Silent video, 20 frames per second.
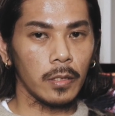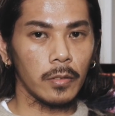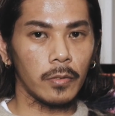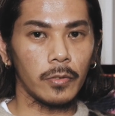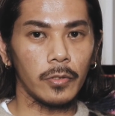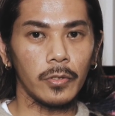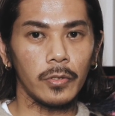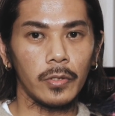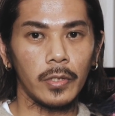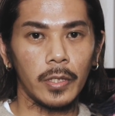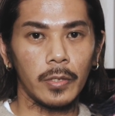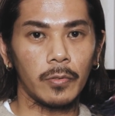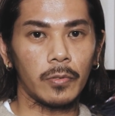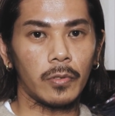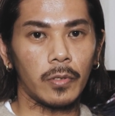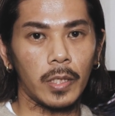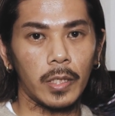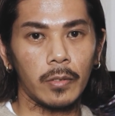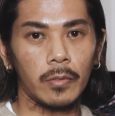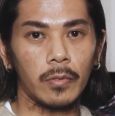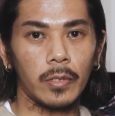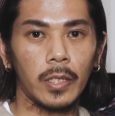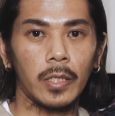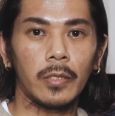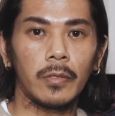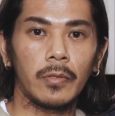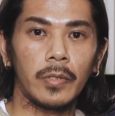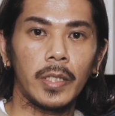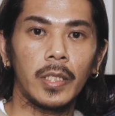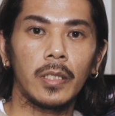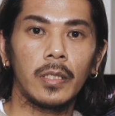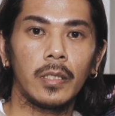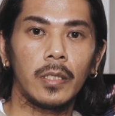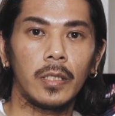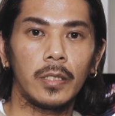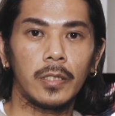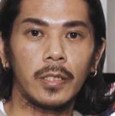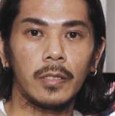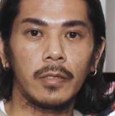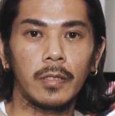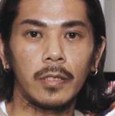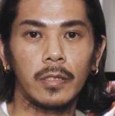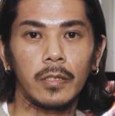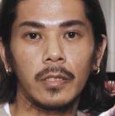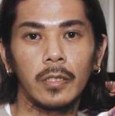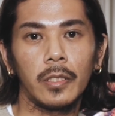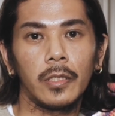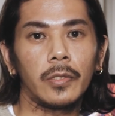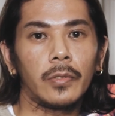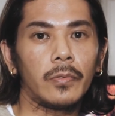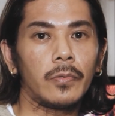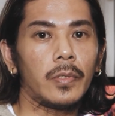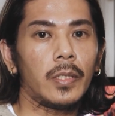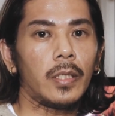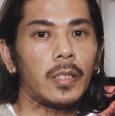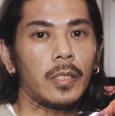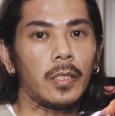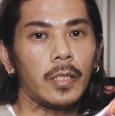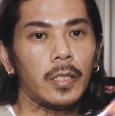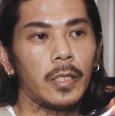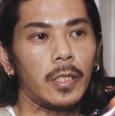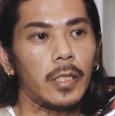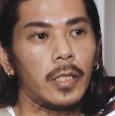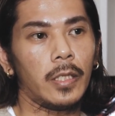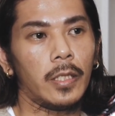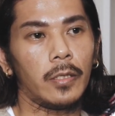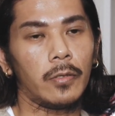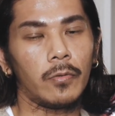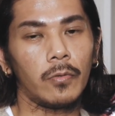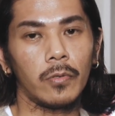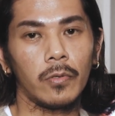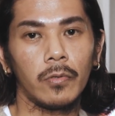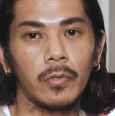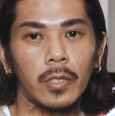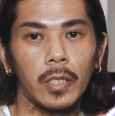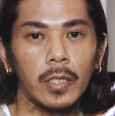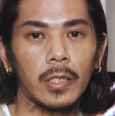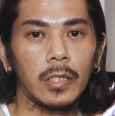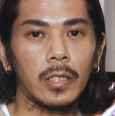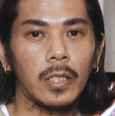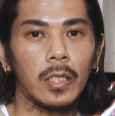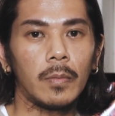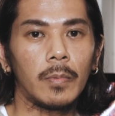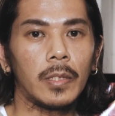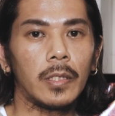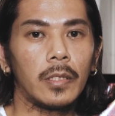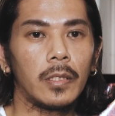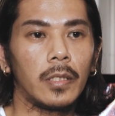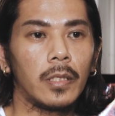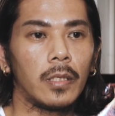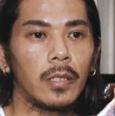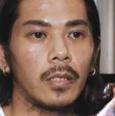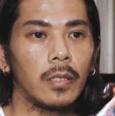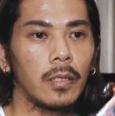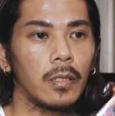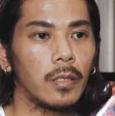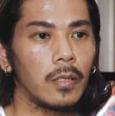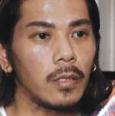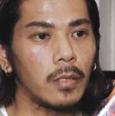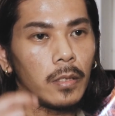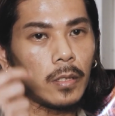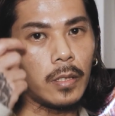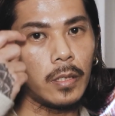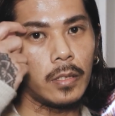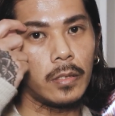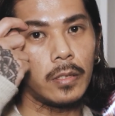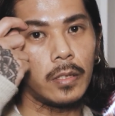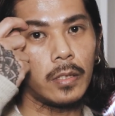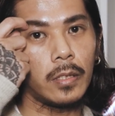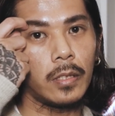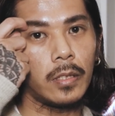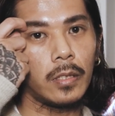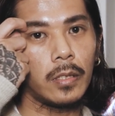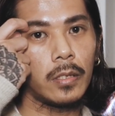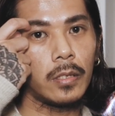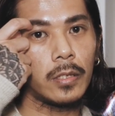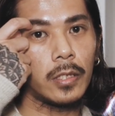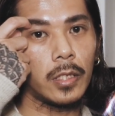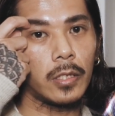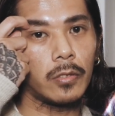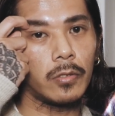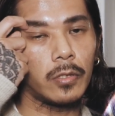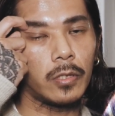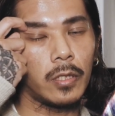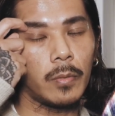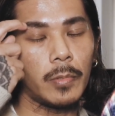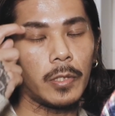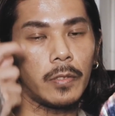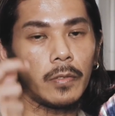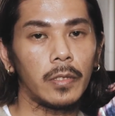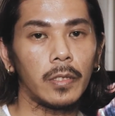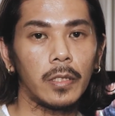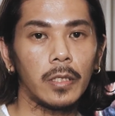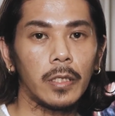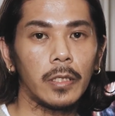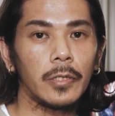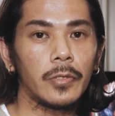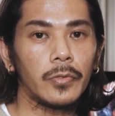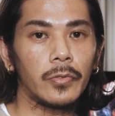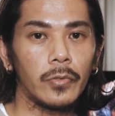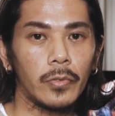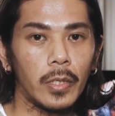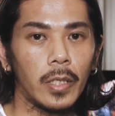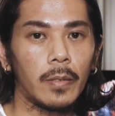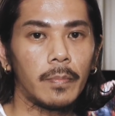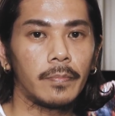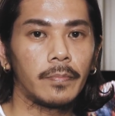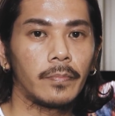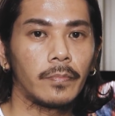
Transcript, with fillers: こういうネオトラッド系のね、えジャンルが好きな人は、え東京の立川までね、えー、ぜひチェックしてみてはいかがでしょうか